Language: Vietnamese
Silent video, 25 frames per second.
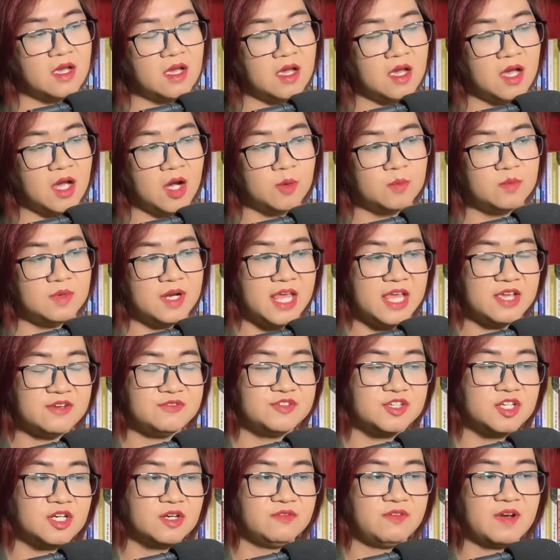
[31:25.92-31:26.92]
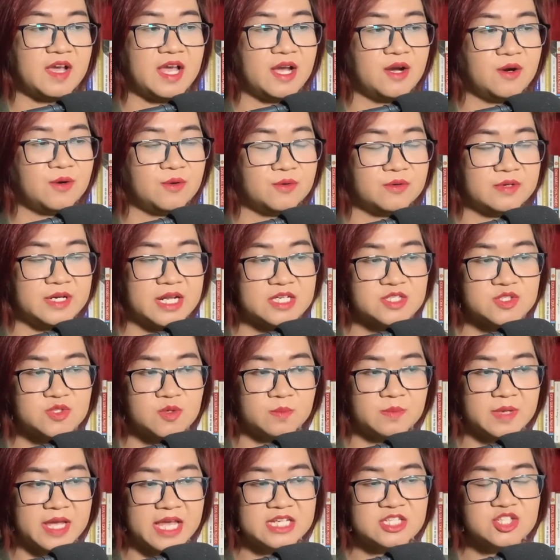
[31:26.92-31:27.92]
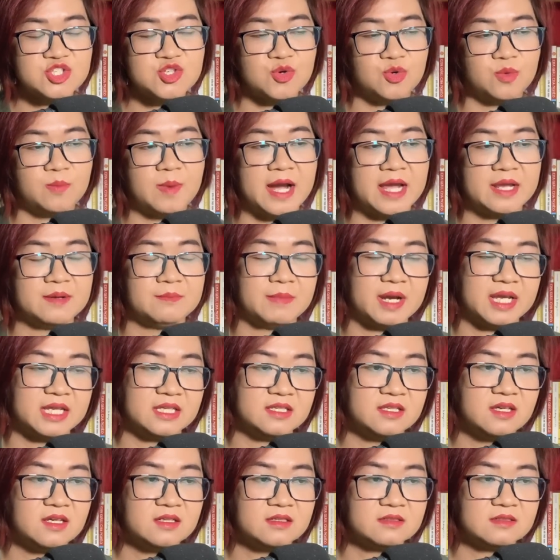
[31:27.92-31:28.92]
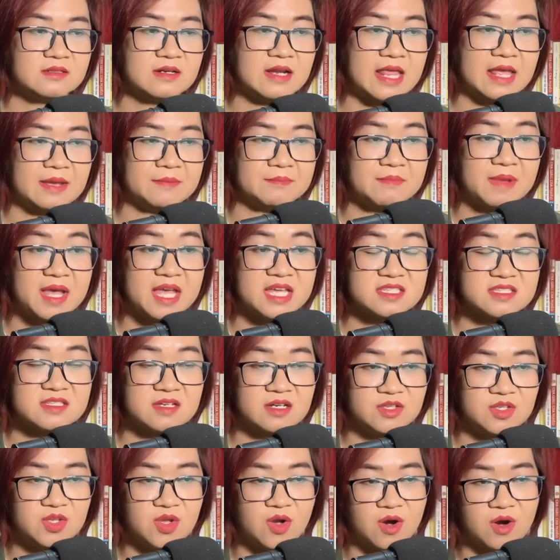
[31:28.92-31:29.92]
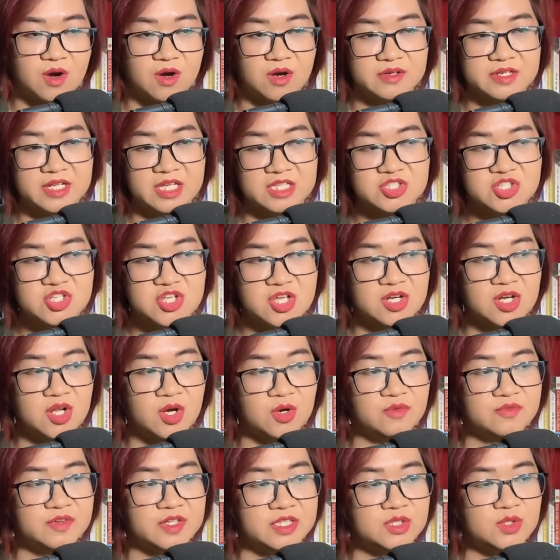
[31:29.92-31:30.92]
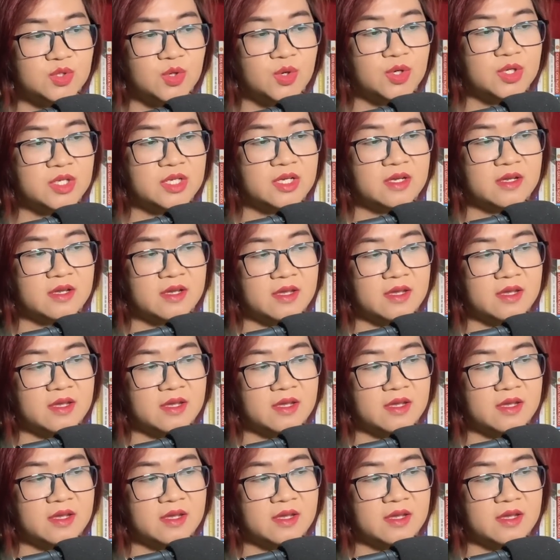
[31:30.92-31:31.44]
Hồng Lê vừa vào đã dùng át chủ bài mạnh nhất là ma giới nhỏ để chiến đấu với tôi.